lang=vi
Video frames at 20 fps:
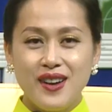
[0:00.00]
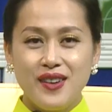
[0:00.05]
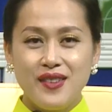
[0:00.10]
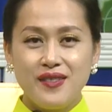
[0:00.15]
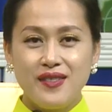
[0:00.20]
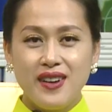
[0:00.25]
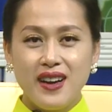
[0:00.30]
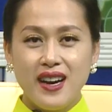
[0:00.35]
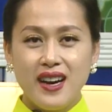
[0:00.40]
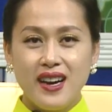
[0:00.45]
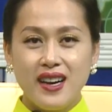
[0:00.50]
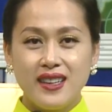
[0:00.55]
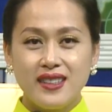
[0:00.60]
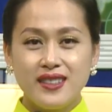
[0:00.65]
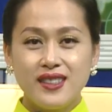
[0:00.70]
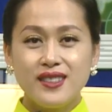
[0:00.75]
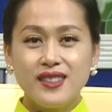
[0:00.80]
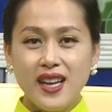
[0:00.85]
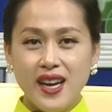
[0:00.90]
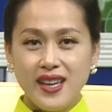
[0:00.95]
Và
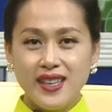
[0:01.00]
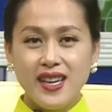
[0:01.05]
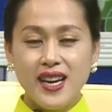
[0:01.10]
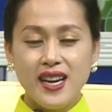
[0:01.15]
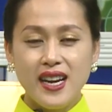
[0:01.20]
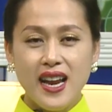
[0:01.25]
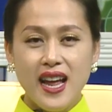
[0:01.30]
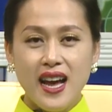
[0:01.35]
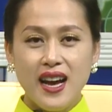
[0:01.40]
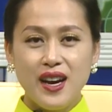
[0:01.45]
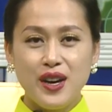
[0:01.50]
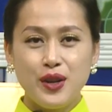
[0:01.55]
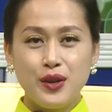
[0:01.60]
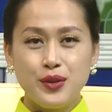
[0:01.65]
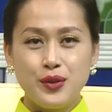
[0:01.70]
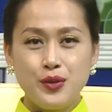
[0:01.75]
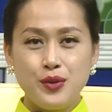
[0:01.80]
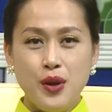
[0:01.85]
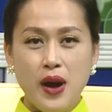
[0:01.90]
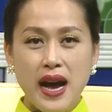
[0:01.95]
thưa thầy đây là
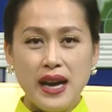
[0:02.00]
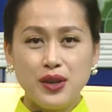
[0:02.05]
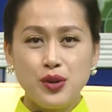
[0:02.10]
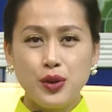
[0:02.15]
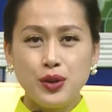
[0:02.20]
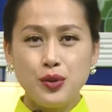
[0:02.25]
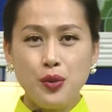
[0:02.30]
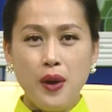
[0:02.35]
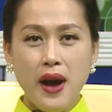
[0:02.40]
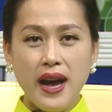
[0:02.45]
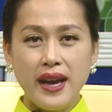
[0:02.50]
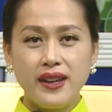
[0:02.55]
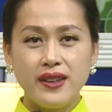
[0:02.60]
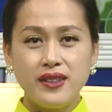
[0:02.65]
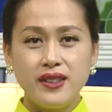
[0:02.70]
đoạn đối thoại